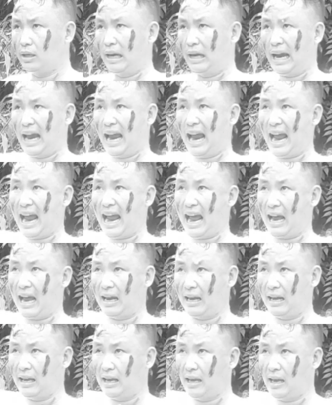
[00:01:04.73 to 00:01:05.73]
à
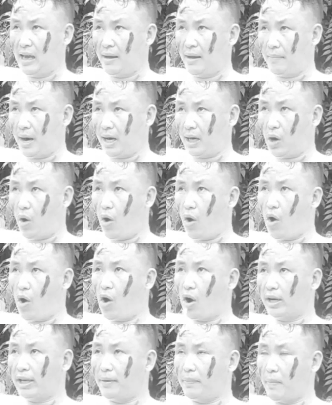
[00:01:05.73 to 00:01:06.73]
mà có
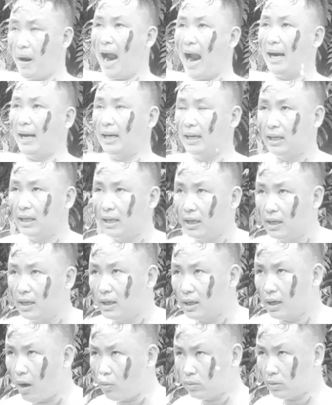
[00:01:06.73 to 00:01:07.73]
cái bạn
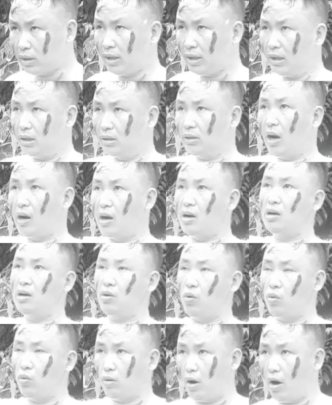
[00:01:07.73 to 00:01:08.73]
công ty thơ
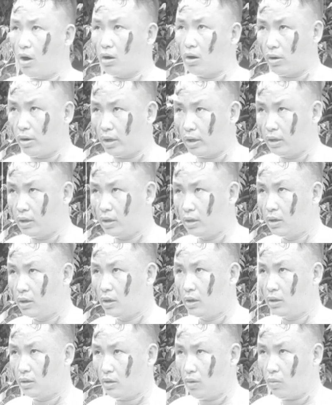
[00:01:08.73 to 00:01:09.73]
nụ đó rồi
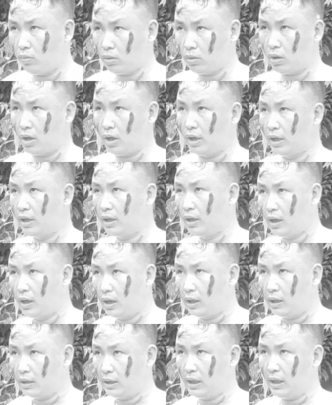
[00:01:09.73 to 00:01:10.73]
đúng rồi
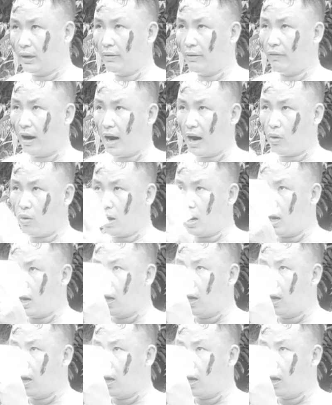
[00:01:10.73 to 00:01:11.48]
đi vào à,